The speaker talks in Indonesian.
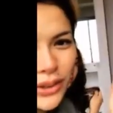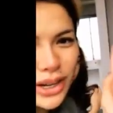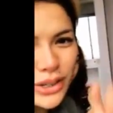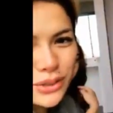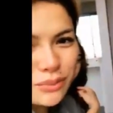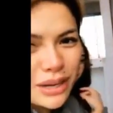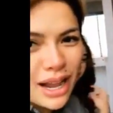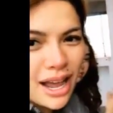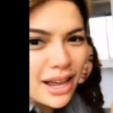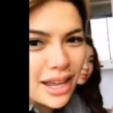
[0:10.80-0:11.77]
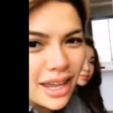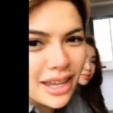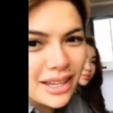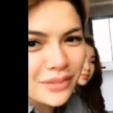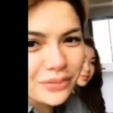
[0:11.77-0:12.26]
ada supir Ai.
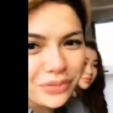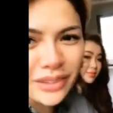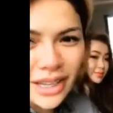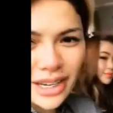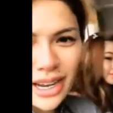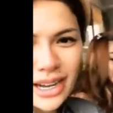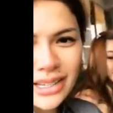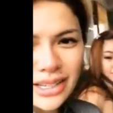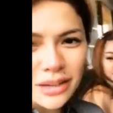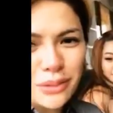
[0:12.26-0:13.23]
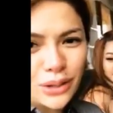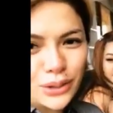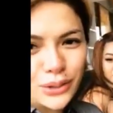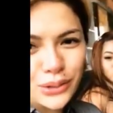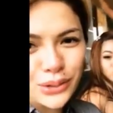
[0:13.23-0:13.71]
Ini ada
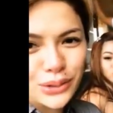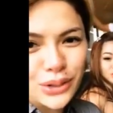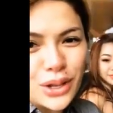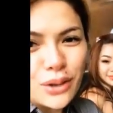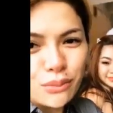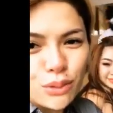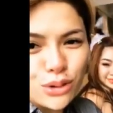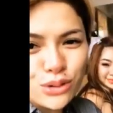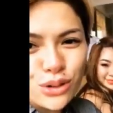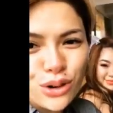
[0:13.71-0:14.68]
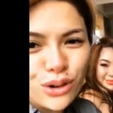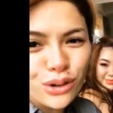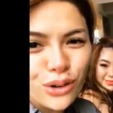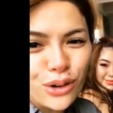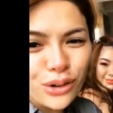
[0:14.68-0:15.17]
sahabatku
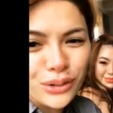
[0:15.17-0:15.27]
Bonjorno,